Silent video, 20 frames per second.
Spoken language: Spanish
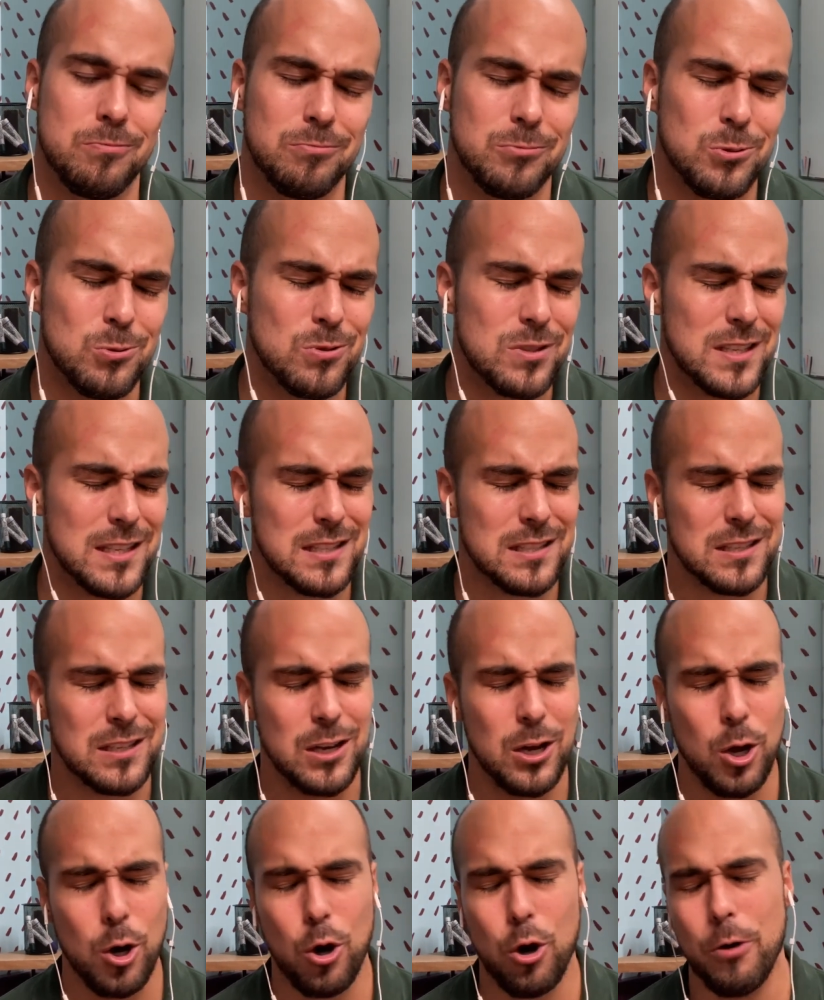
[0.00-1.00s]

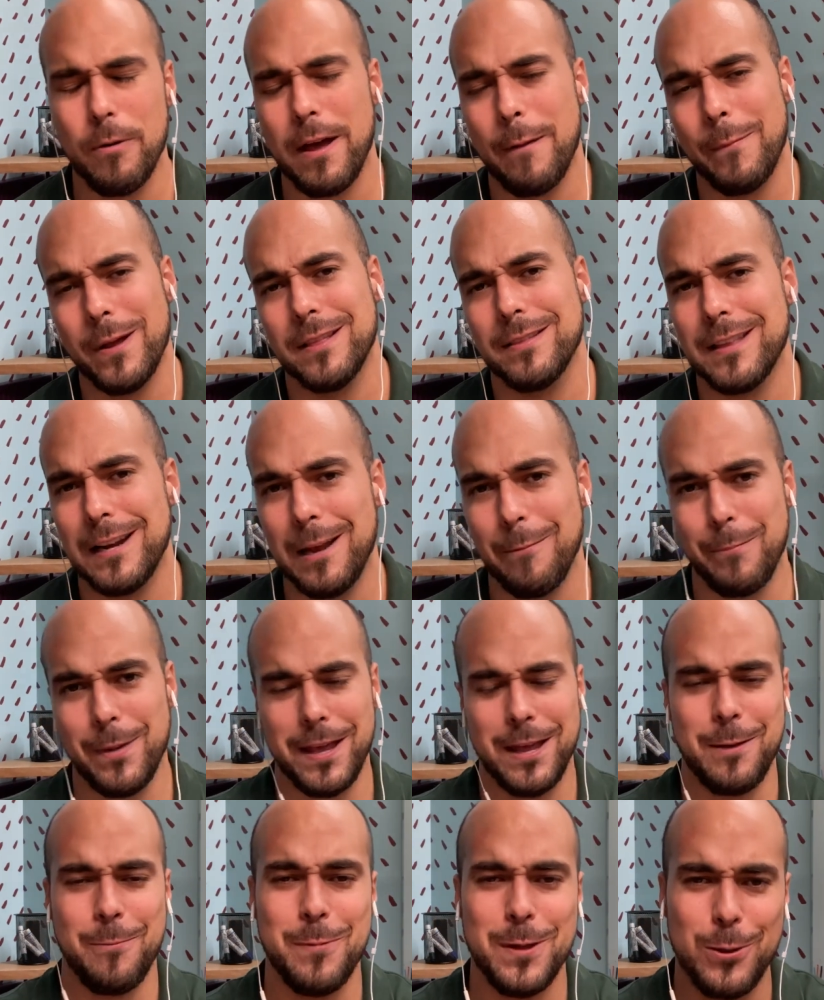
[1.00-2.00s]
Entonces, obviamente le
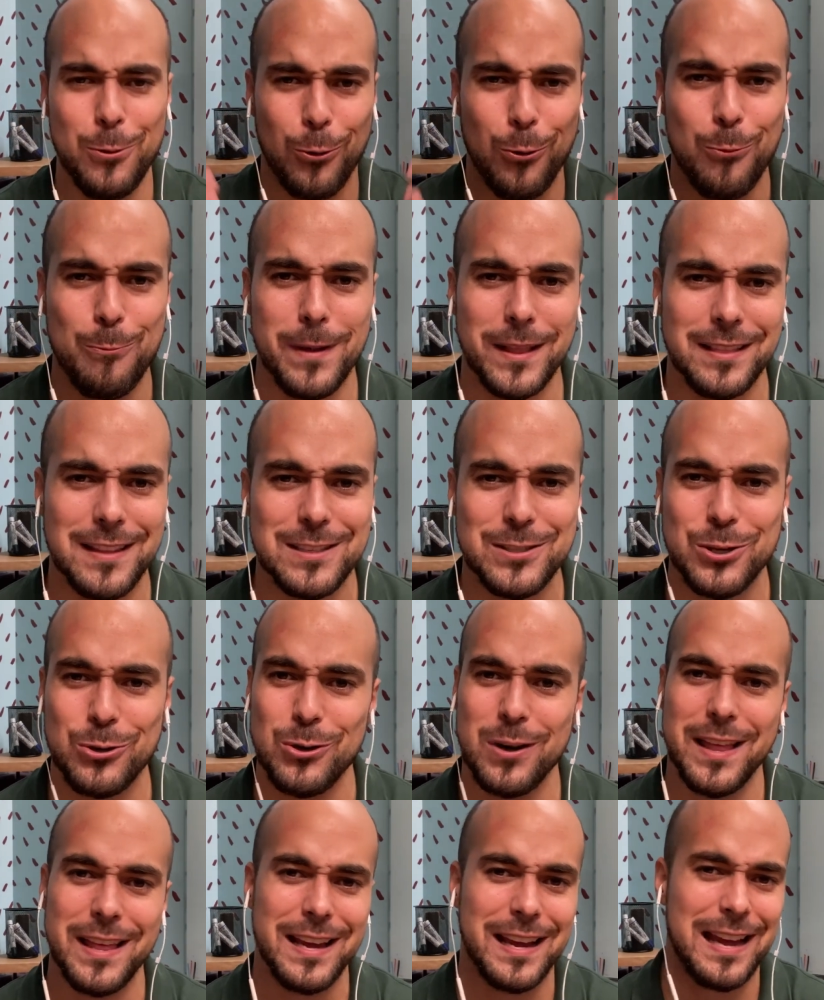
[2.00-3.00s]
pedí mi
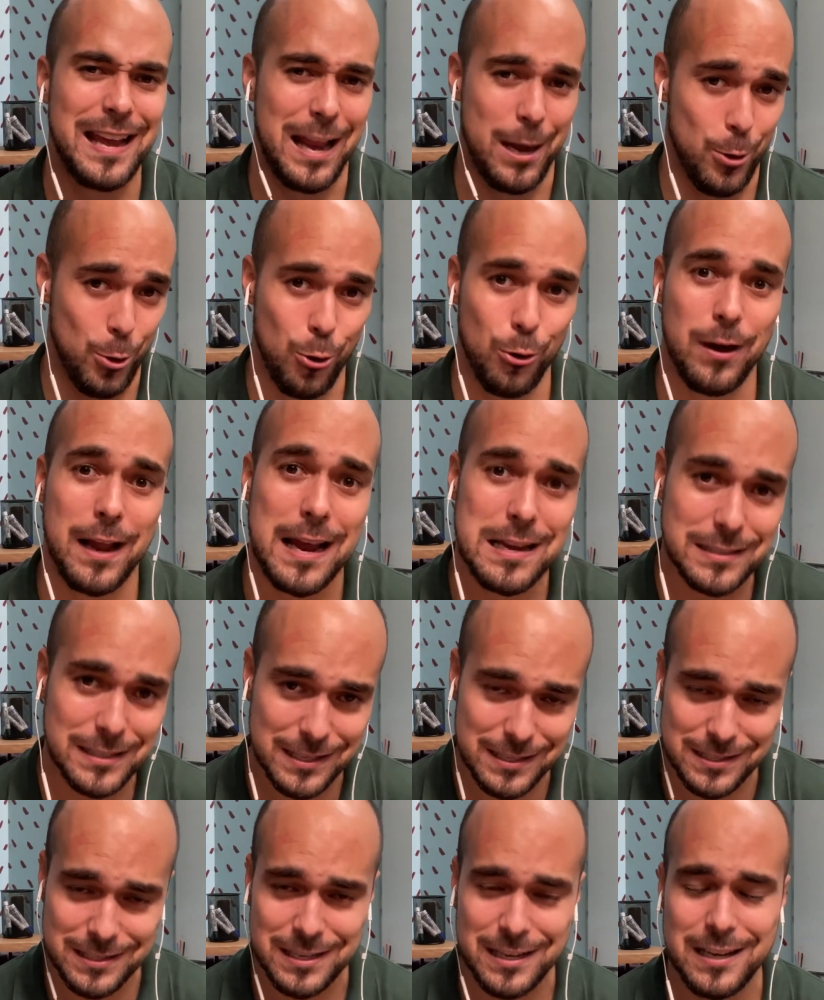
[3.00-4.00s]
documentación, le dije, no,
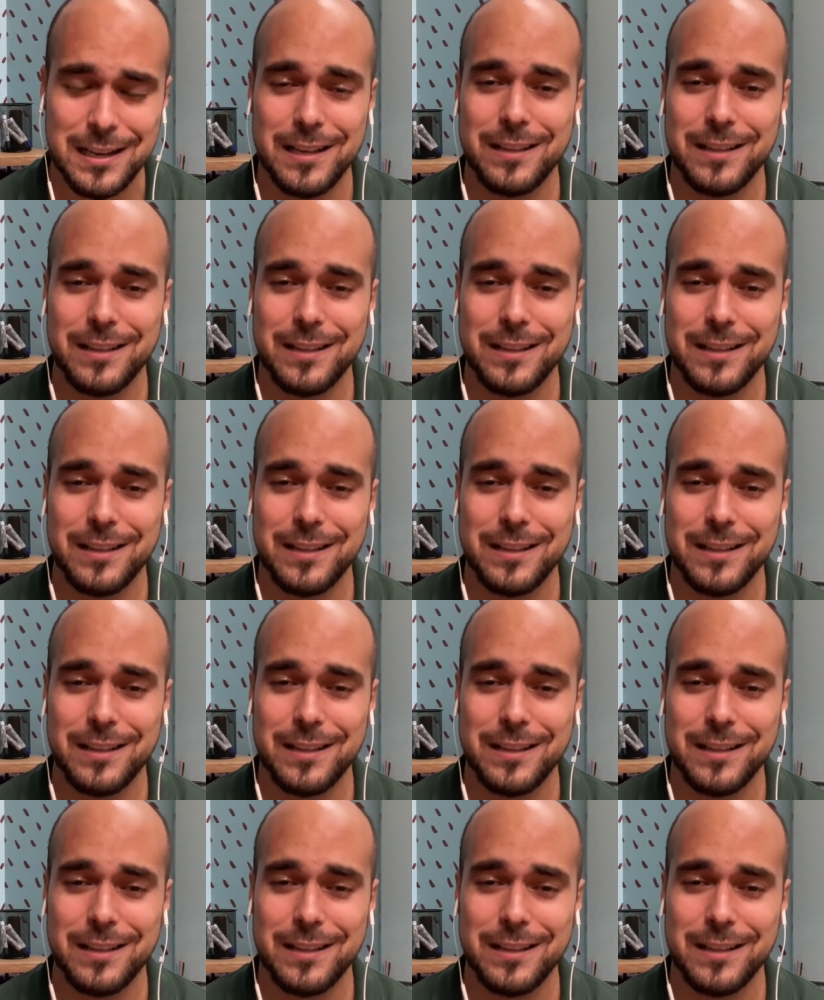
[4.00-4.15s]
gracias.